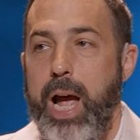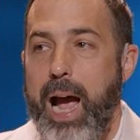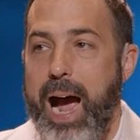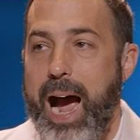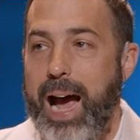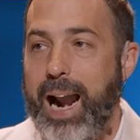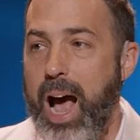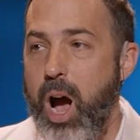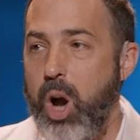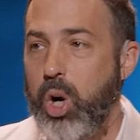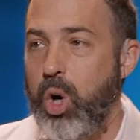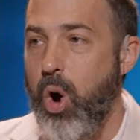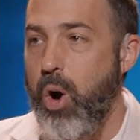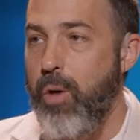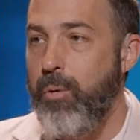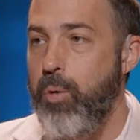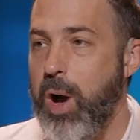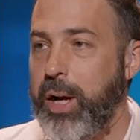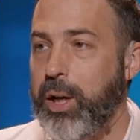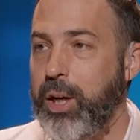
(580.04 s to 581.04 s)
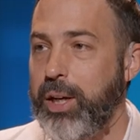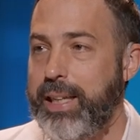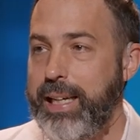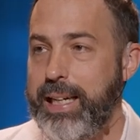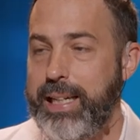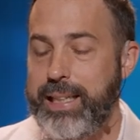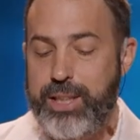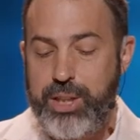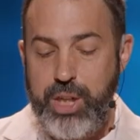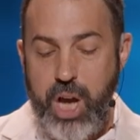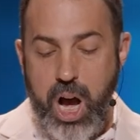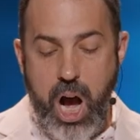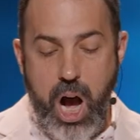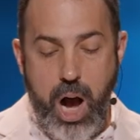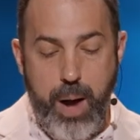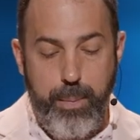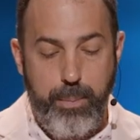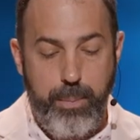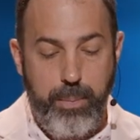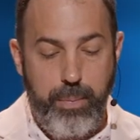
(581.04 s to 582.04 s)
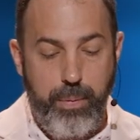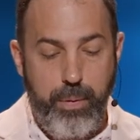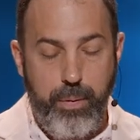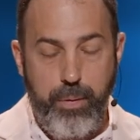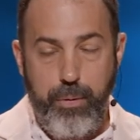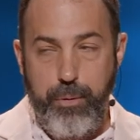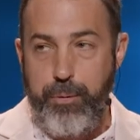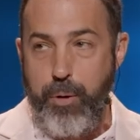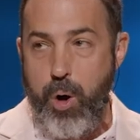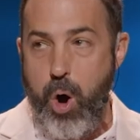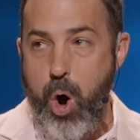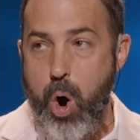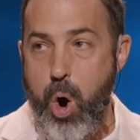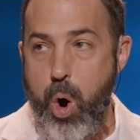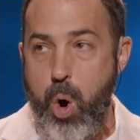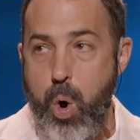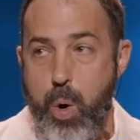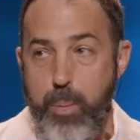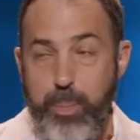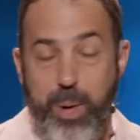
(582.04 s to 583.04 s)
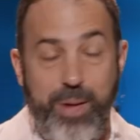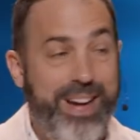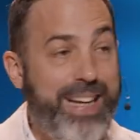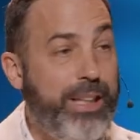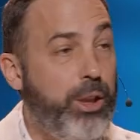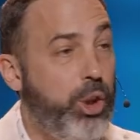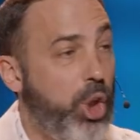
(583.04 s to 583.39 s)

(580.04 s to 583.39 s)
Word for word: Alors qu'on voit que des hommes font, peuvent être